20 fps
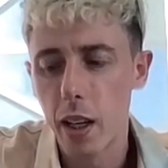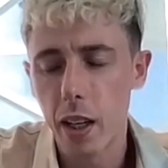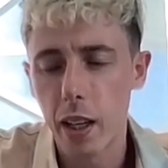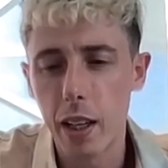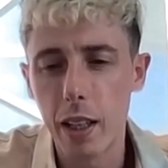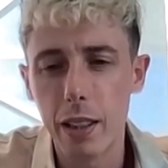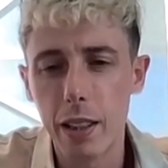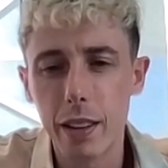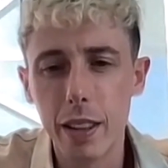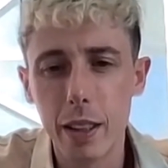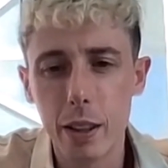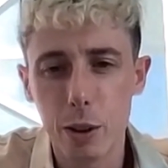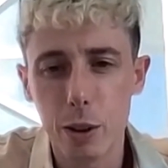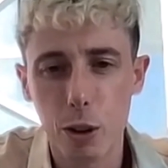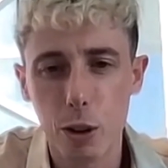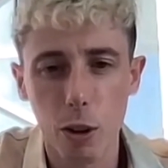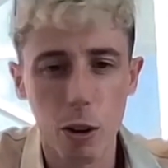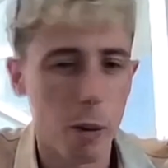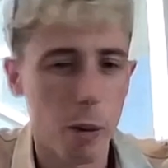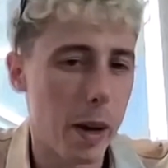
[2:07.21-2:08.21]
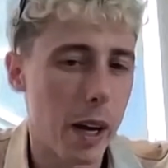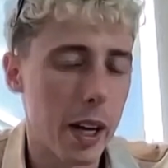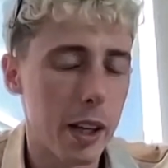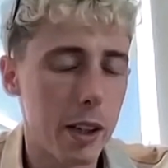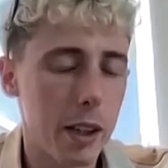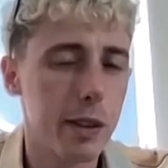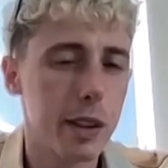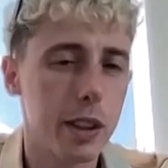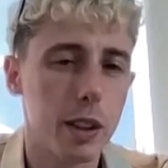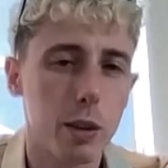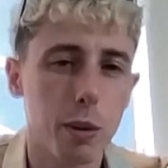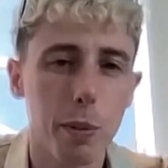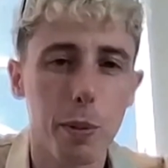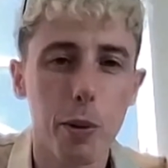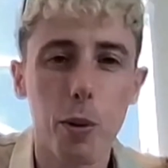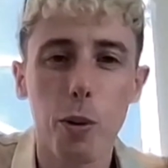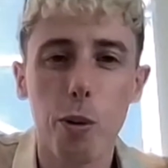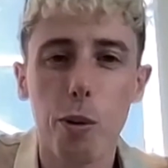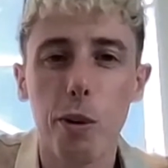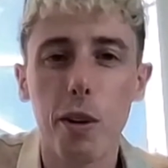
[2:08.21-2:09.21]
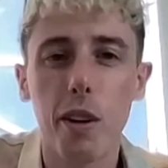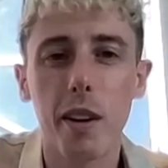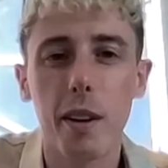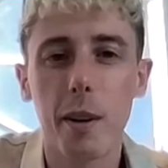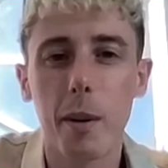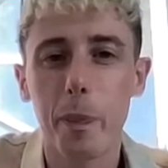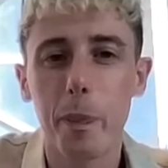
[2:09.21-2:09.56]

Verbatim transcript: il disco ormai è diventato più un,